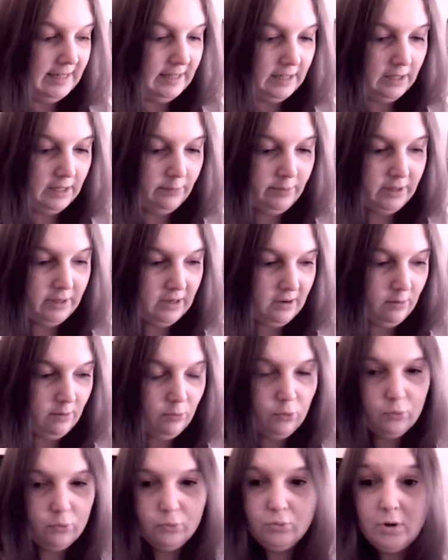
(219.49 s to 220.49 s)
Eh bien,
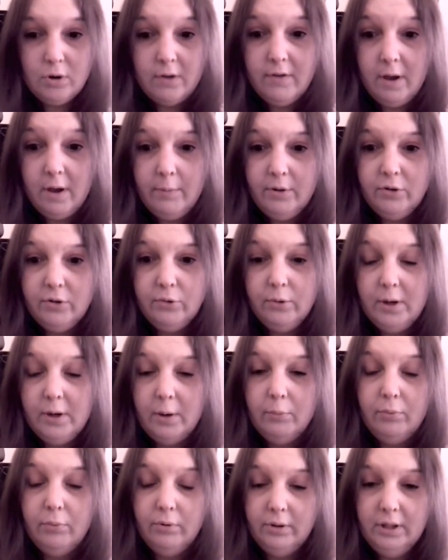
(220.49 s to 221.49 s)
bon, je vous avais habitué à ne
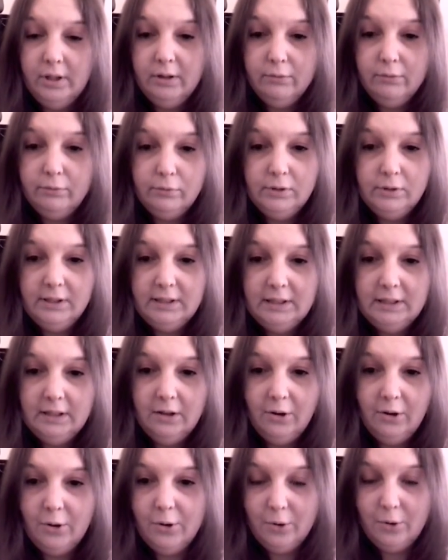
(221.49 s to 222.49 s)
plus rien vous dire, euh,